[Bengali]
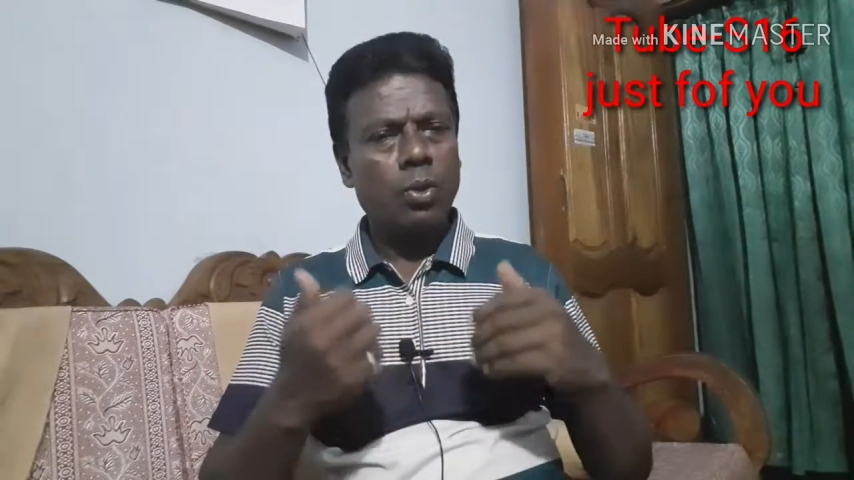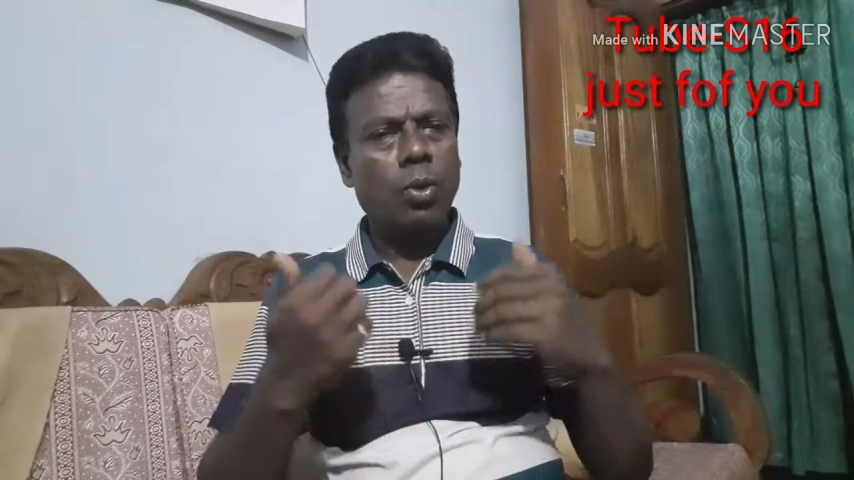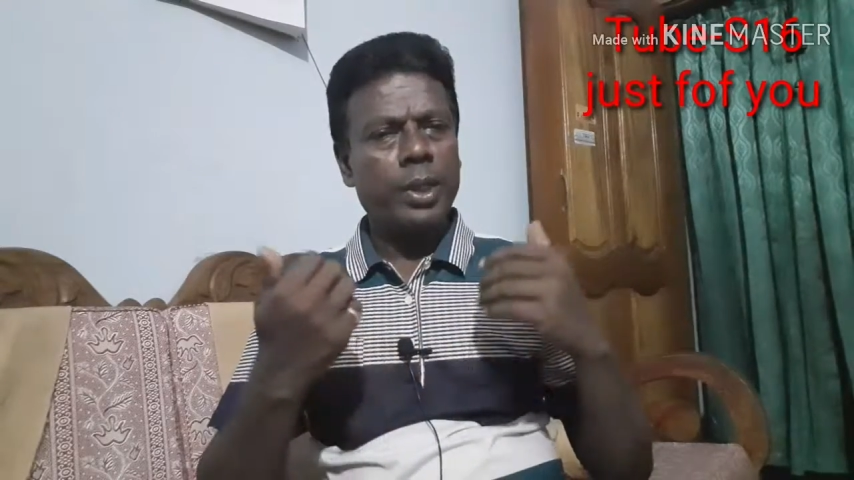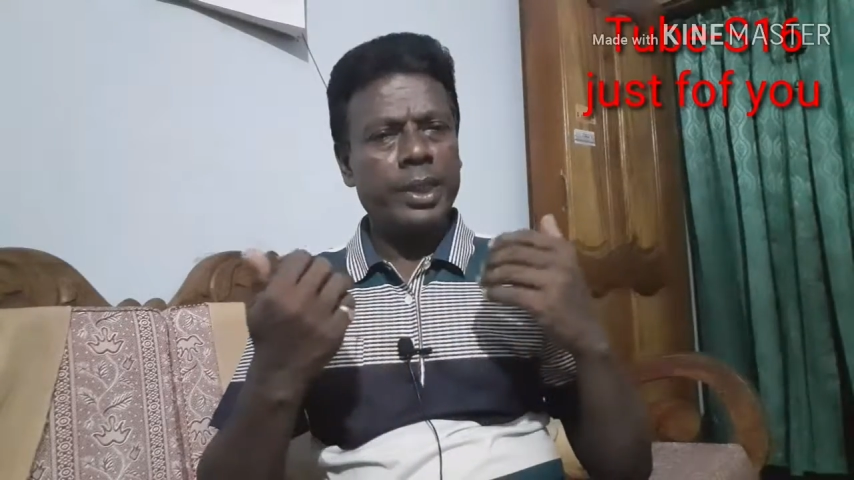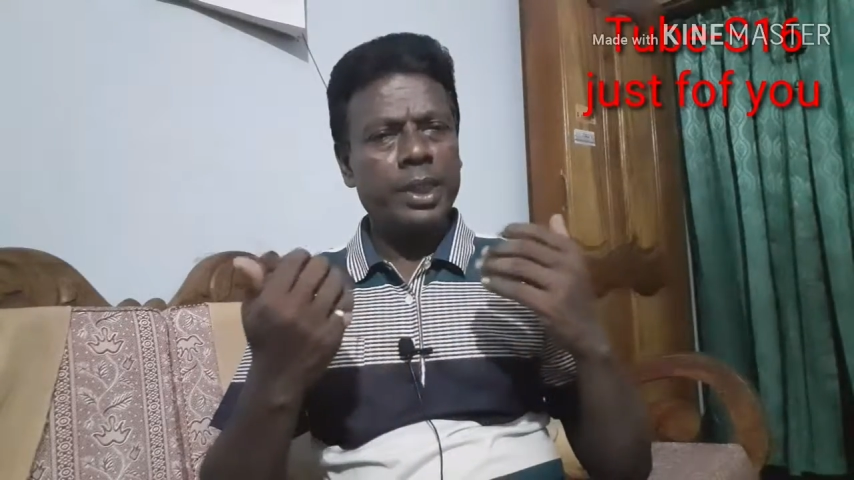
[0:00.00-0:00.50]

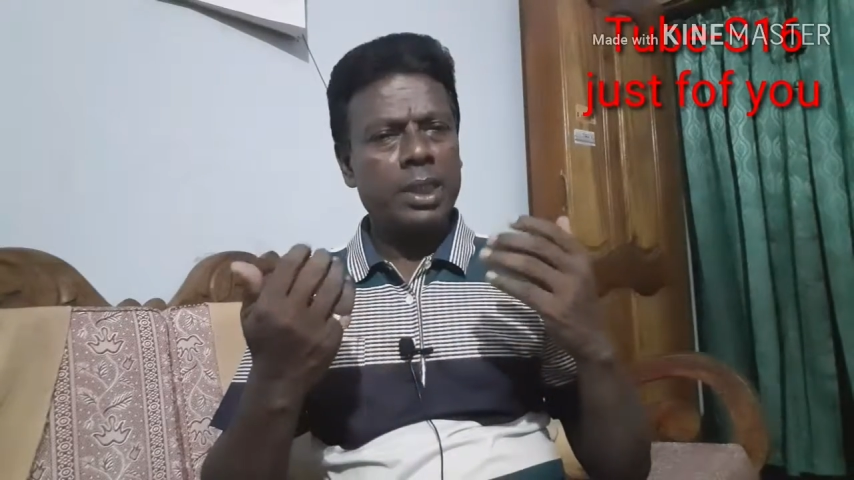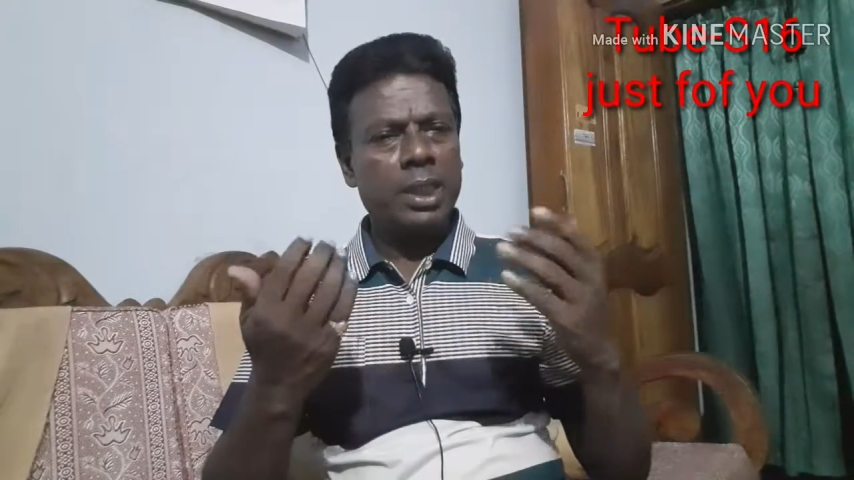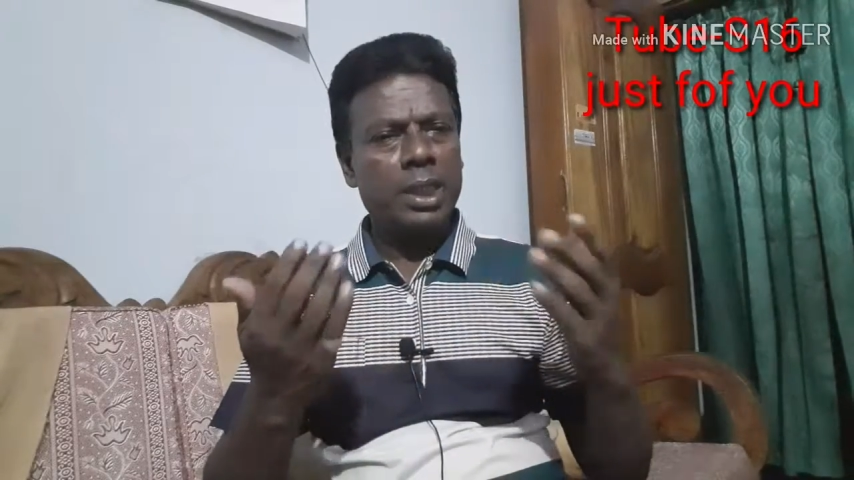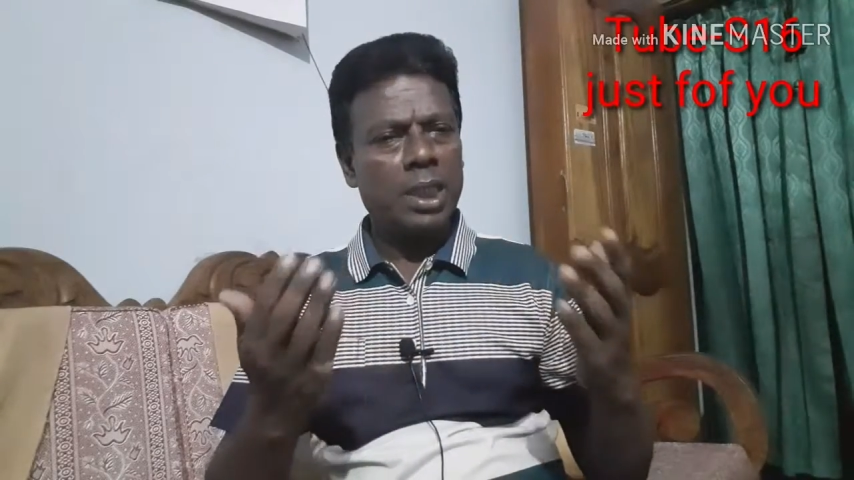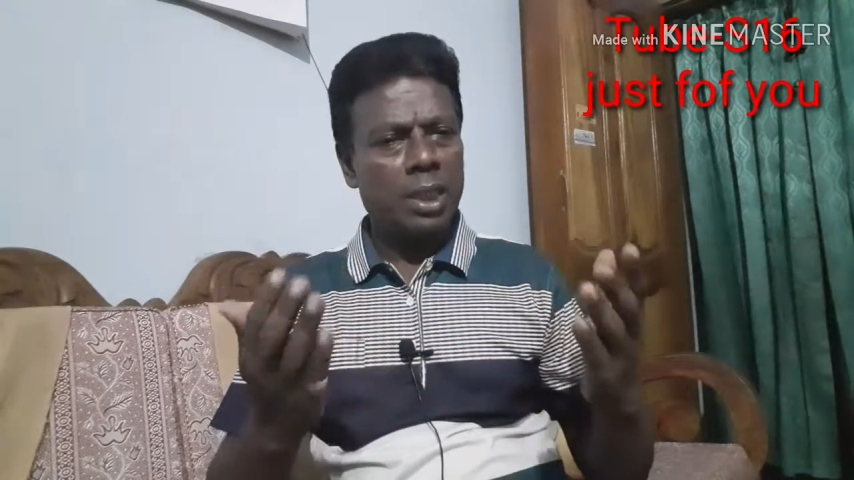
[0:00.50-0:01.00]
কন্টেন্ট
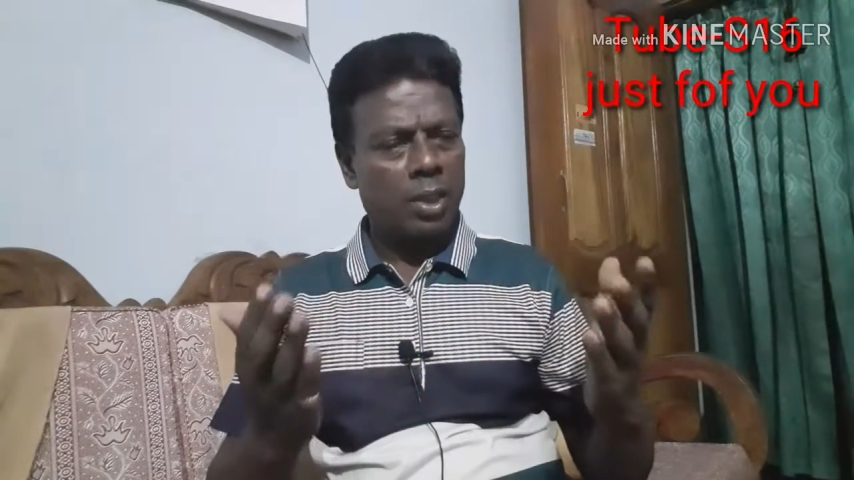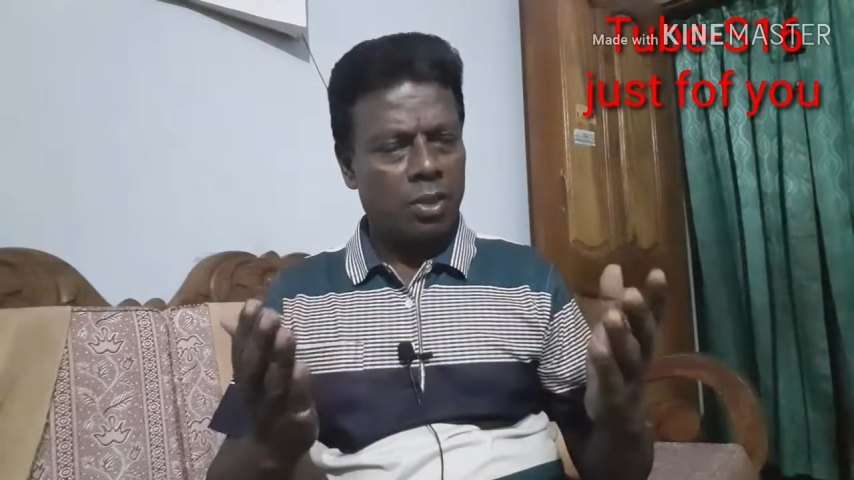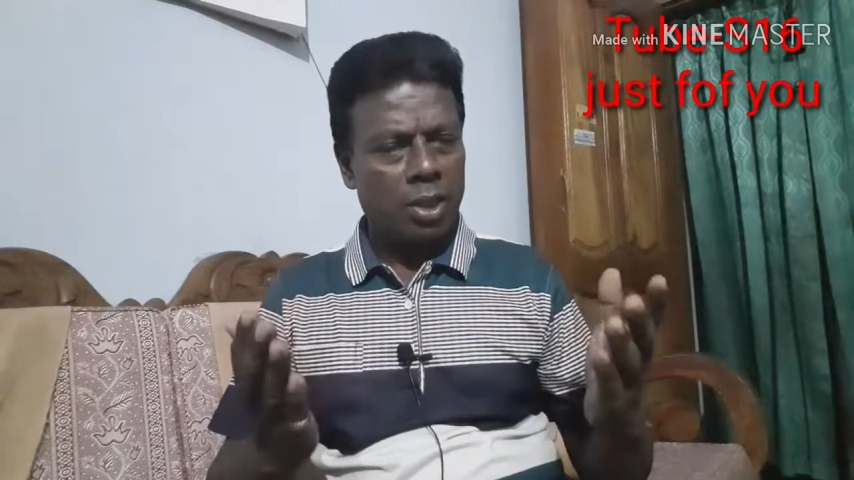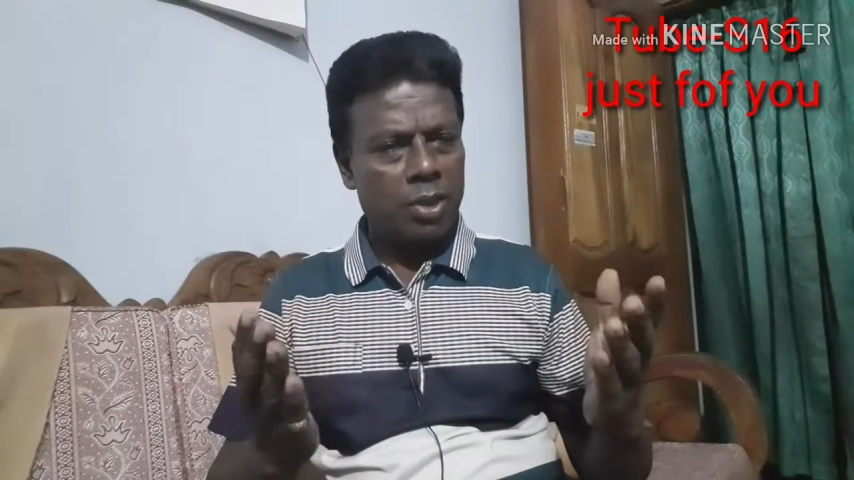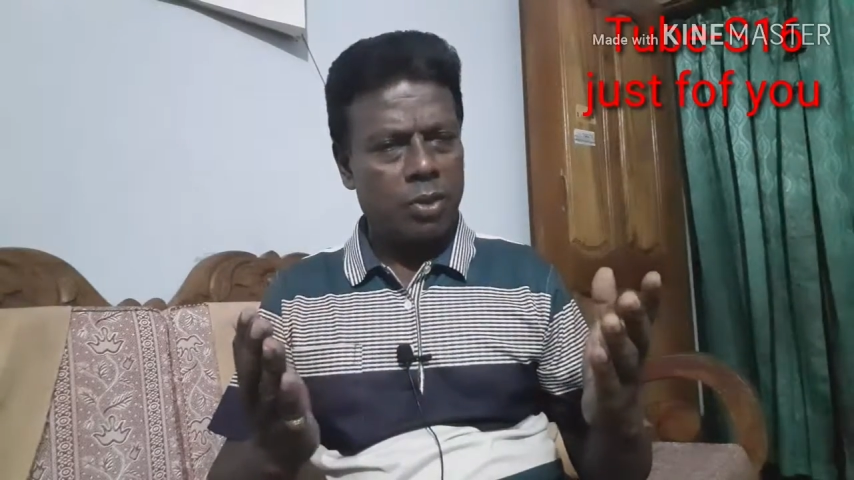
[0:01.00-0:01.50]
ক্রিয়েটারদের